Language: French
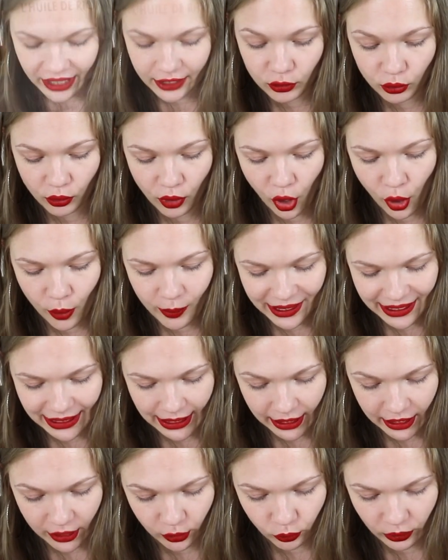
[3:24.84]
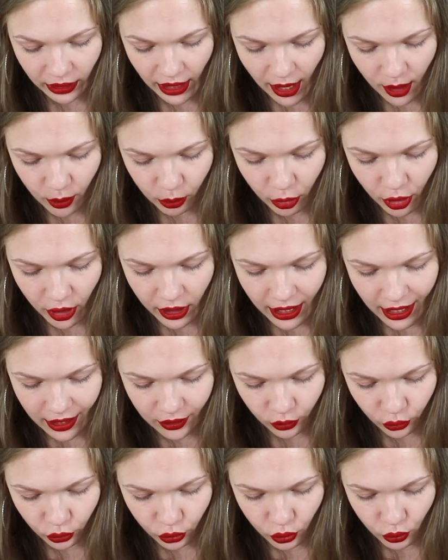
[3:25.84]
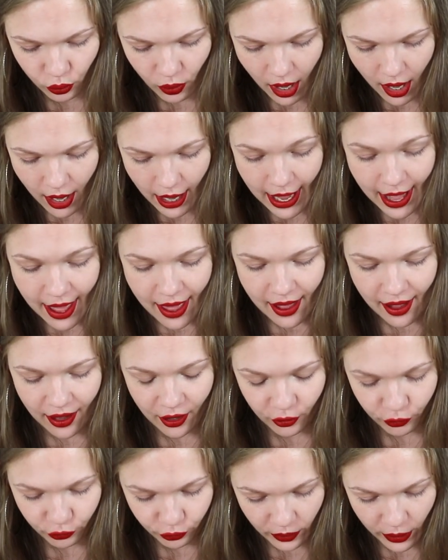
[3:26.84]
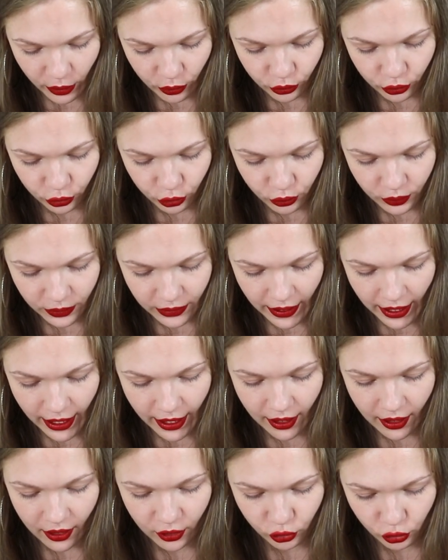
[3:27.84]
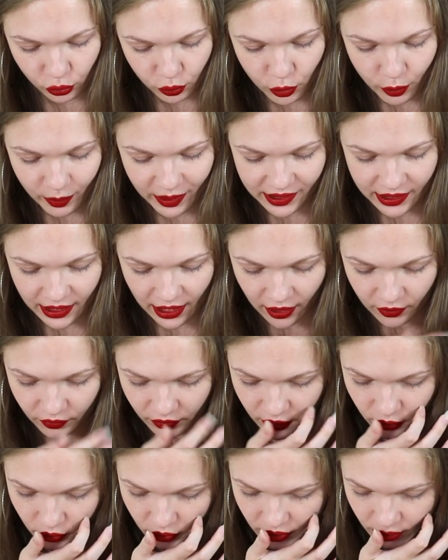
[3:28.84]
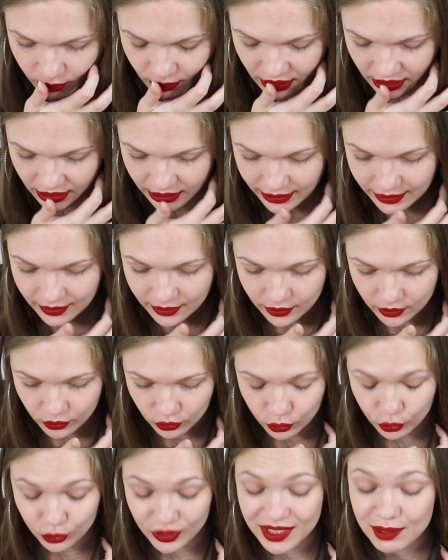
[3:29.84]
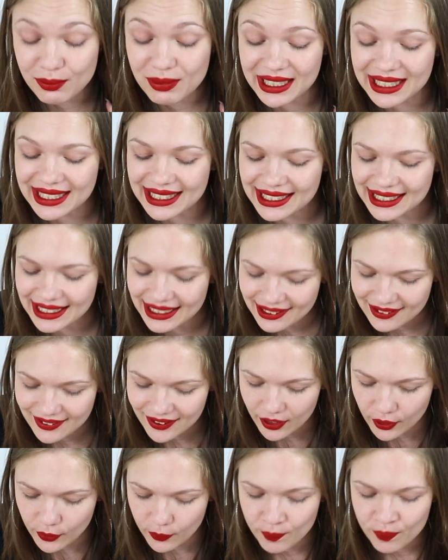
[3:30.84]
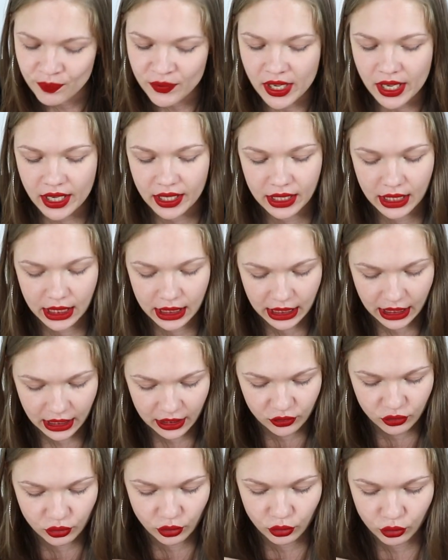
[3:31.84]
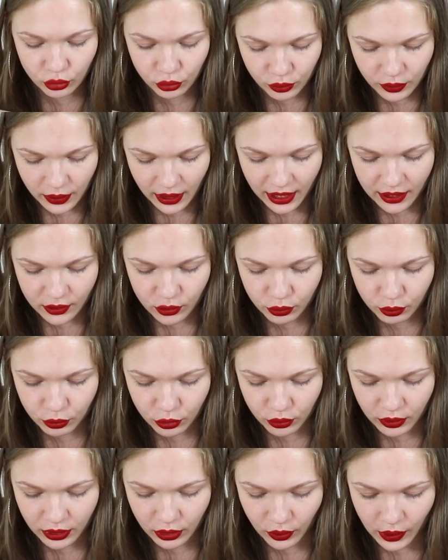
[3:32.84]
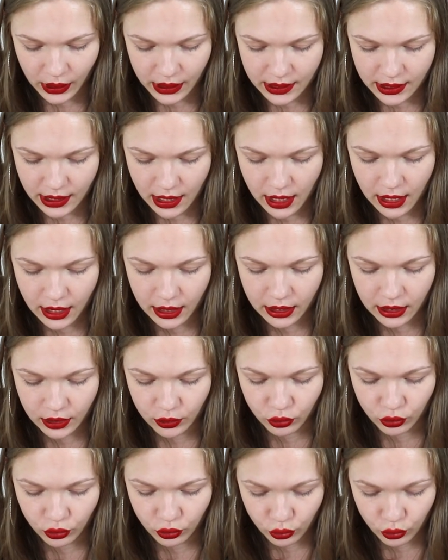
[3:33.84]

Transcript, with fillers: Et donc en matériel, donc un bol, un entonnoir, un fouet ou une cuillère, un tube de mascara vide de 10 ml, de 10 ml et ingrédients, de cuillère à soupe d'huile de ricin et